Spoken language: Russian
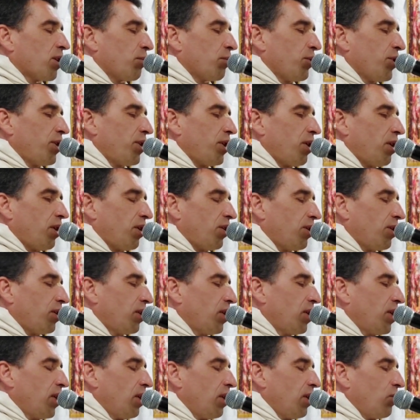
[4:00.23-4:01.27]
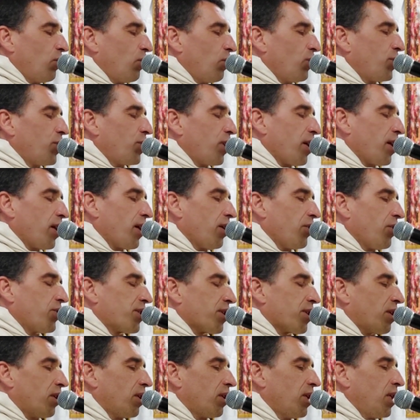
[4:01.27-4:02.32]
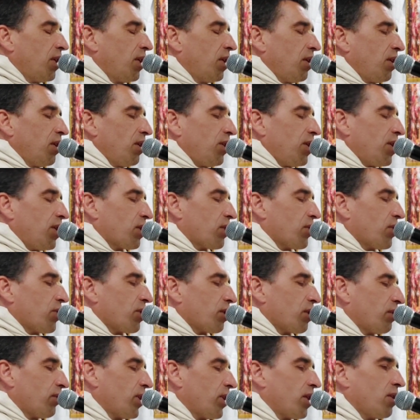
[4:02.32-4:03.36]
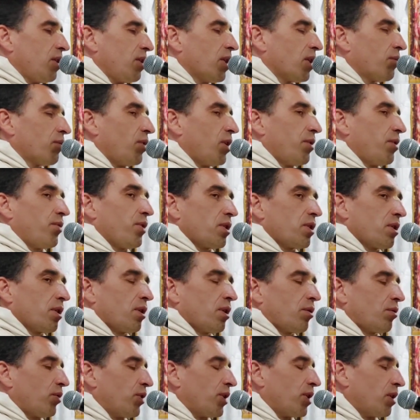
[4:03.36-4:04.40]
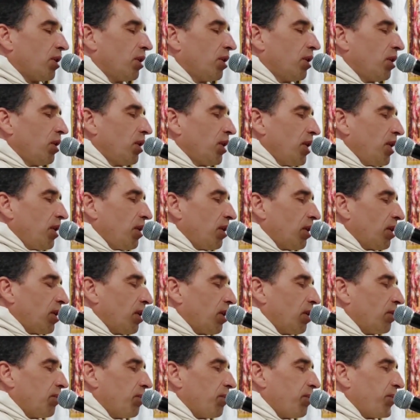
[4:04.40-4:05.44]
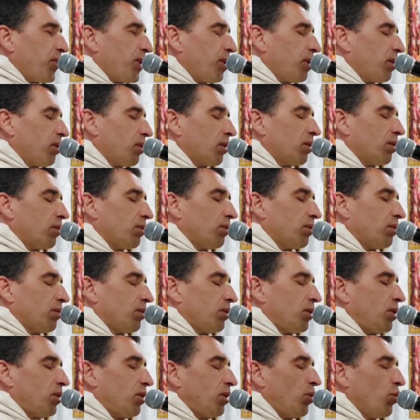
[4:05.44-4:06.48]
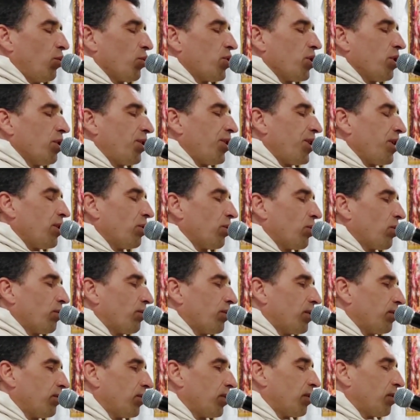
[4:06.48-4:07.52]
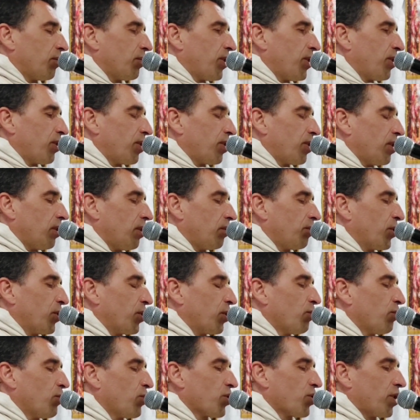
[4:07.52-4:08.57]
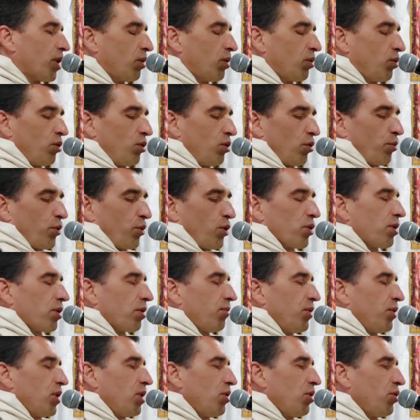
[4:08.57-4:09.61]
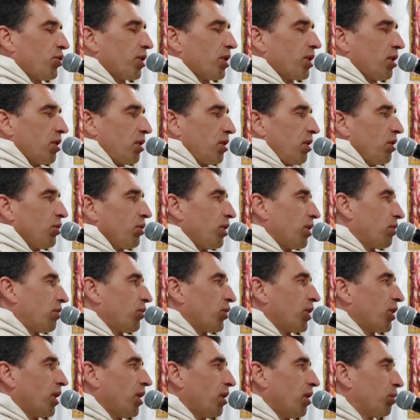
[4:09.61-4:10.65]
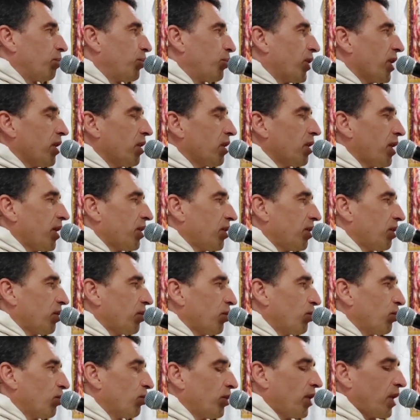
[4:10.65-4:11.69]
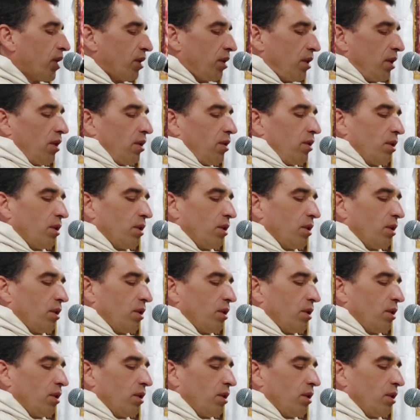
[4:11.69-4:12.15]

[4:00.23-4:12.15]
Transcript: тихий, он теряется, если человек не квалифицирован, а, э, не очень тренирован в этом киртане, потому что у него просто физических сил не хватает проиграть этот удар и